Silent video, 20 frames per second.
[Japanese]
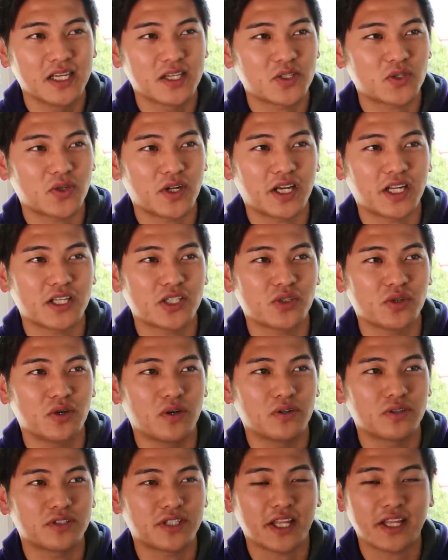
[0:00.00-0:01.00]
その話
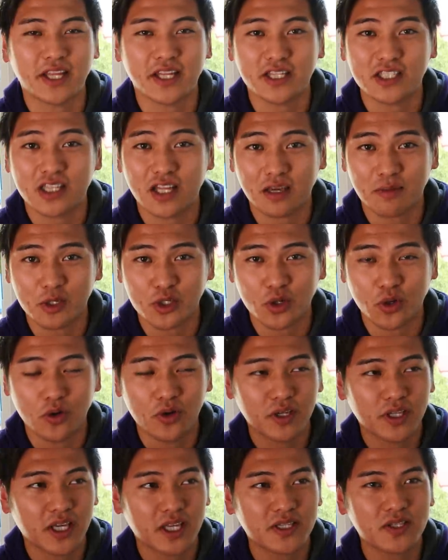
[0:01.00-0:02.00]
を具体的にしていきま
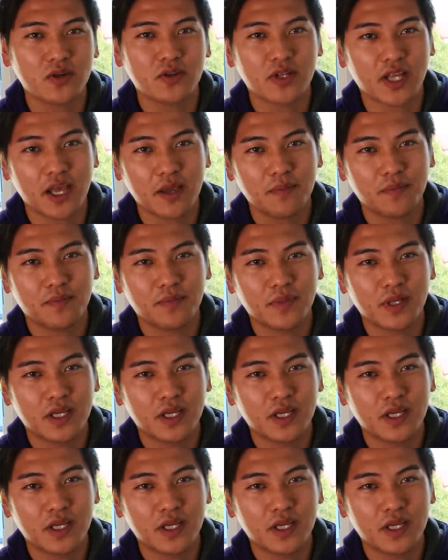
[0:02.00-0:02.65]
しょう。結論ね。